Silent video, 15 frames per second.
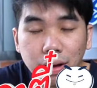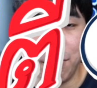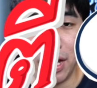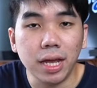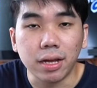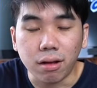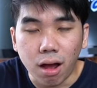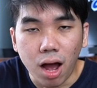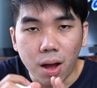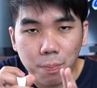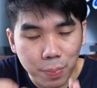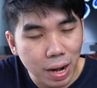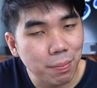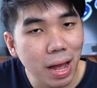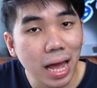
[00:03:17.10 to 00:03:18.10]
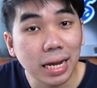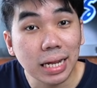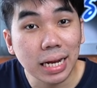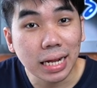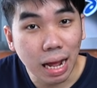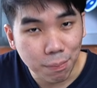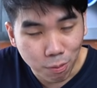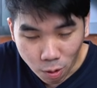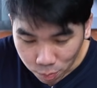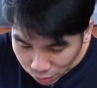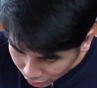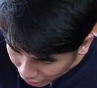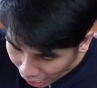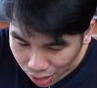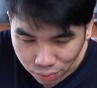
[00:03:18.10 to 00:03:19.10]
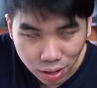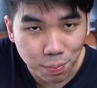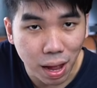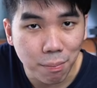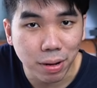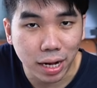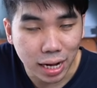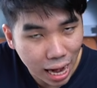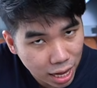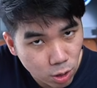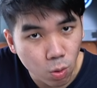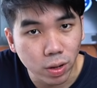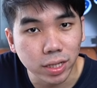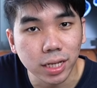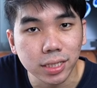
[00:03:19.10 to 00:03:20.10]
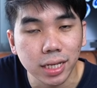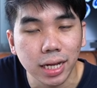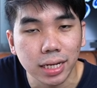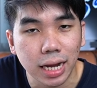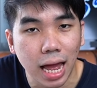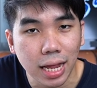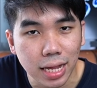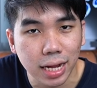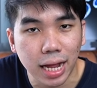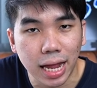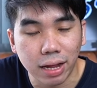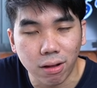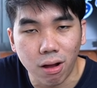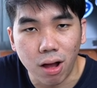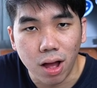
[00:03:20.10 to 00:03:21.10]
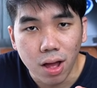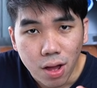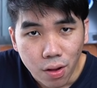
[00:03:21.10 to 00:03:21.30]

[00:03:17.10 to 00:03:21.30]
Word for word: คลิปนี้ก็ประมาณนี้นะครับผมไอรีบอัปเดตให้ด่วนจริงๆนะยังไงก็